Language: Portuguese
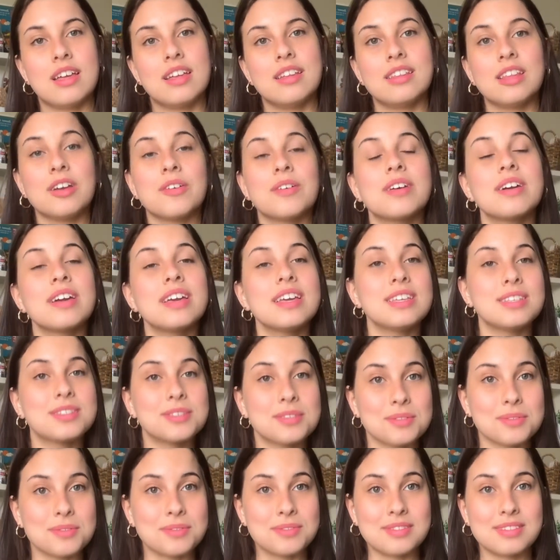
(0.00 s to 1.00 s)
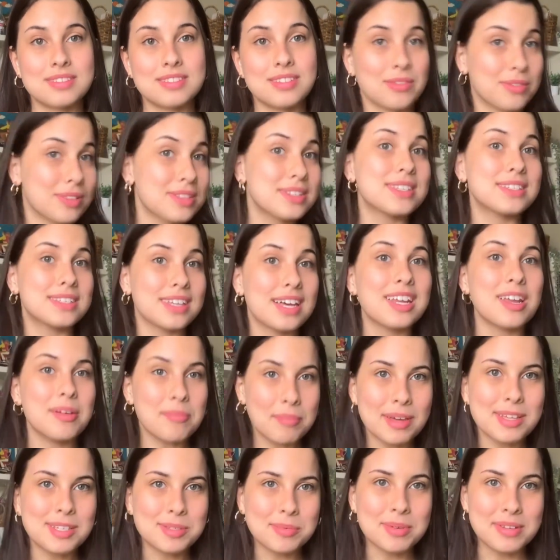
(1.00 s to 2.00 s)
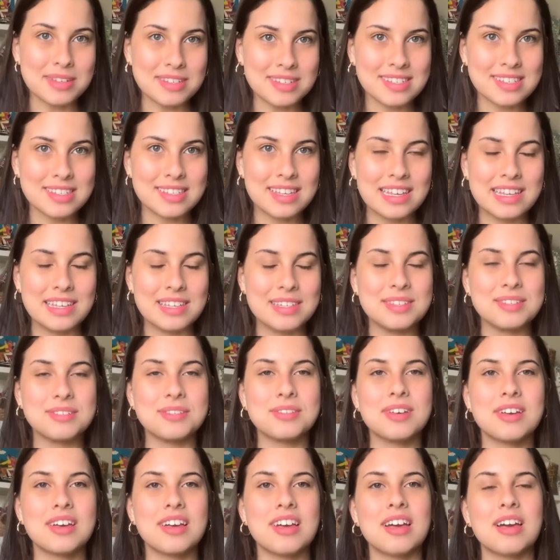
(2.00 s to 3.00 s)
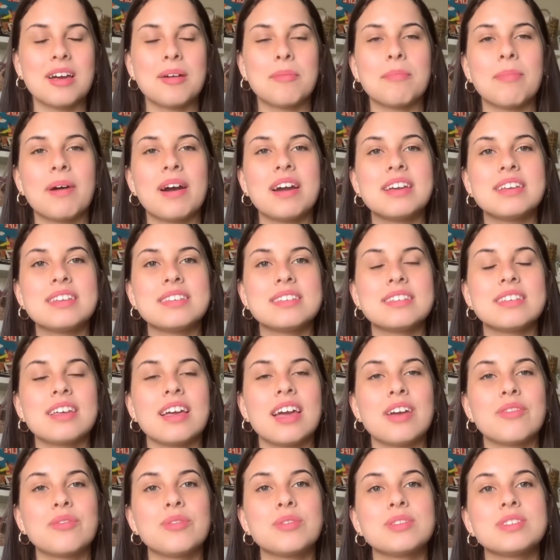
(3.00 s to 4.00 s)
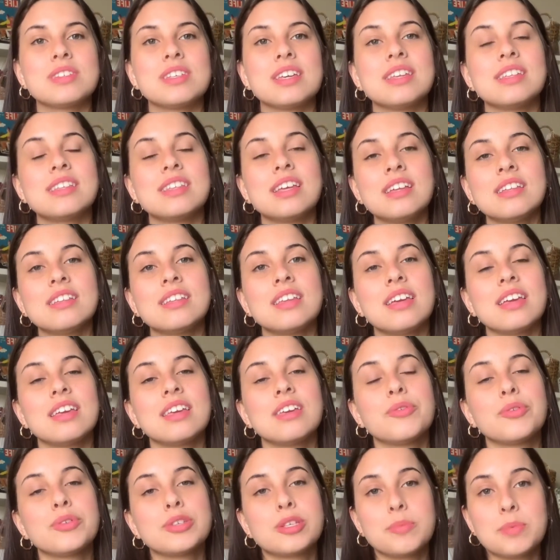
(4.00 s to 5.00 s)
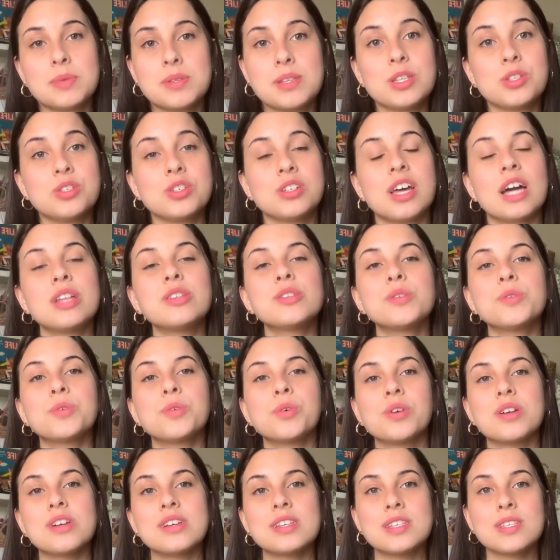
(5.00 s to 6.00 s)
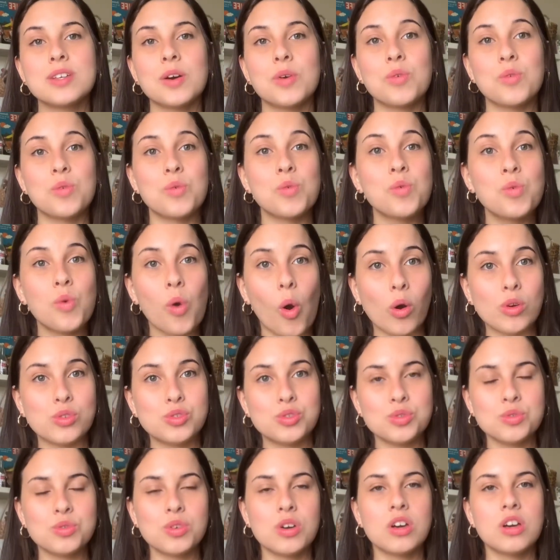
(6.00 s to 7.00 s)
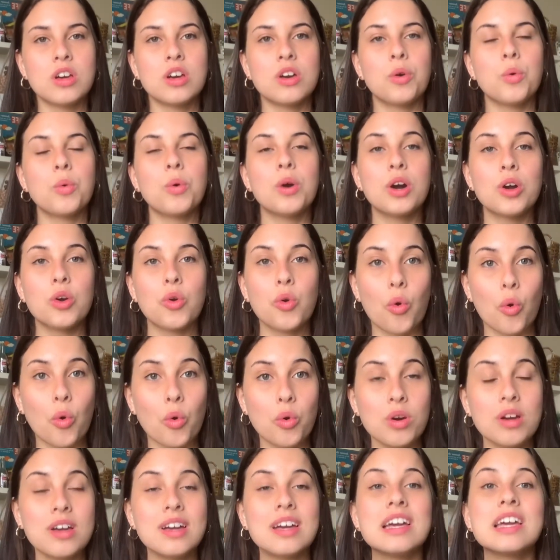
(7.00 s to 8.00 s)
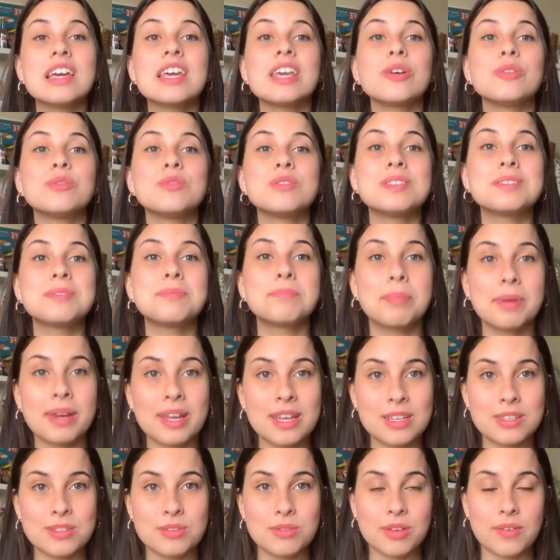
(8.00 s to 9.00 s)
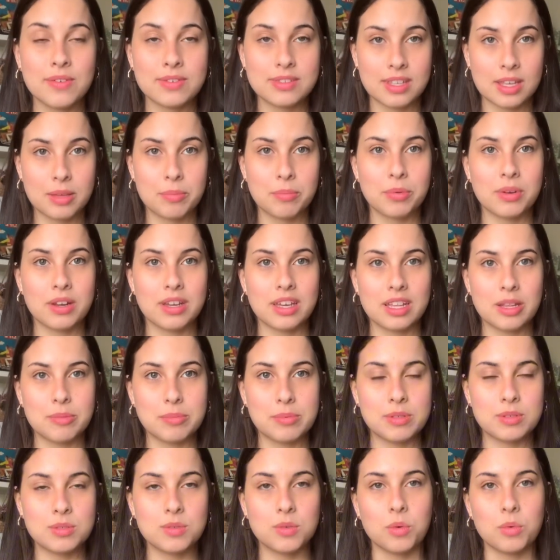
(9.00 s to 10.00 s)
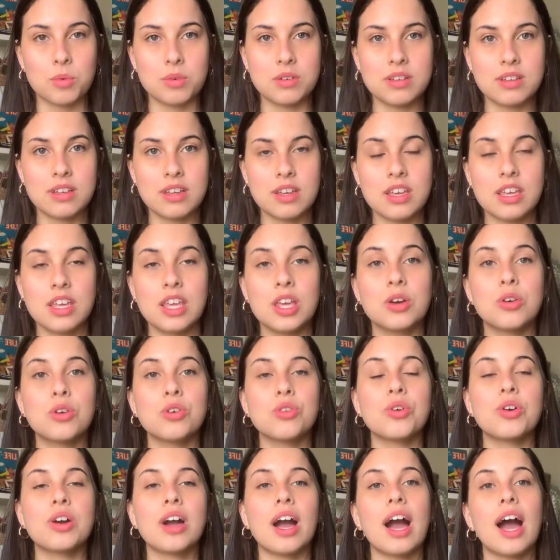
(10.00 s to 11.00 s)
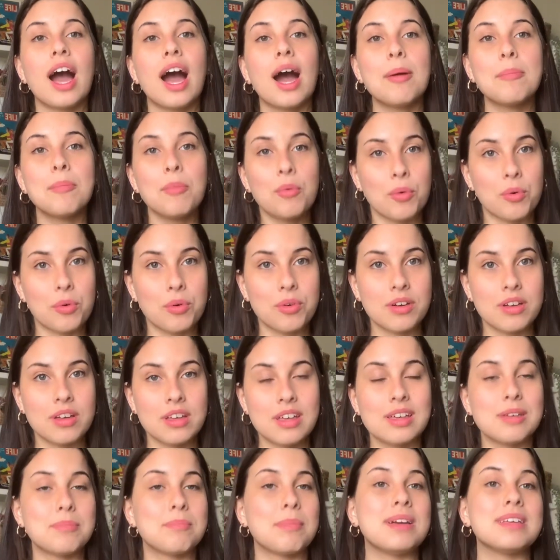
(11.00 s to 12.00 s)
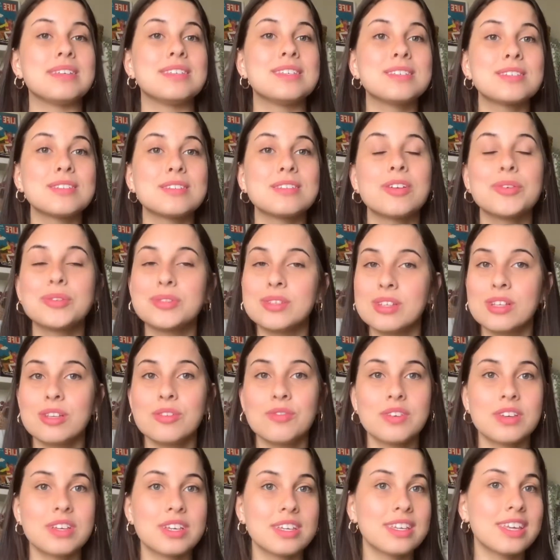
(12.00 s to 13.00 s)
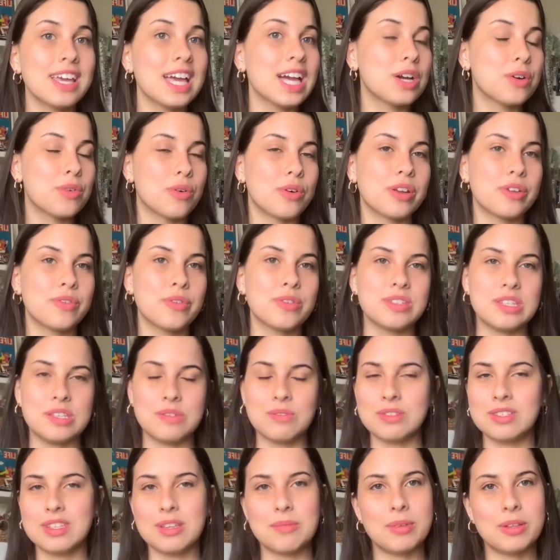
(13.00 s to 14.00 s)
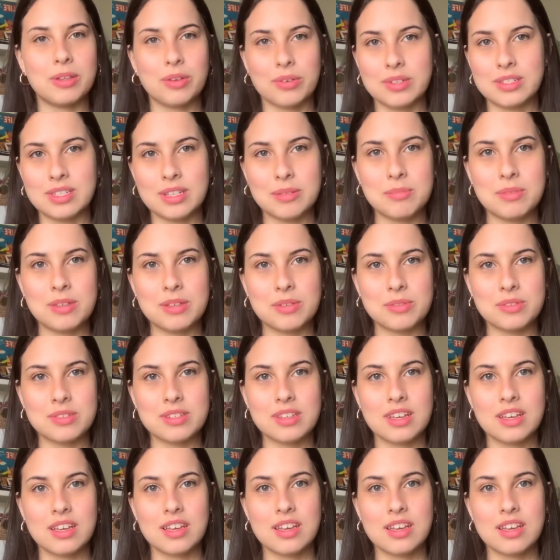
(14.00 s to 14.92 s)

Não é isso. Não necessariamente precisa ser isso. Mas é você entender que você precisa tirar do seu coração o ódio, o rancor e o desprezo que você tem por aquela pessoa e colocar amor. Mas isso não significa que agora vocês vão ser melhores amigos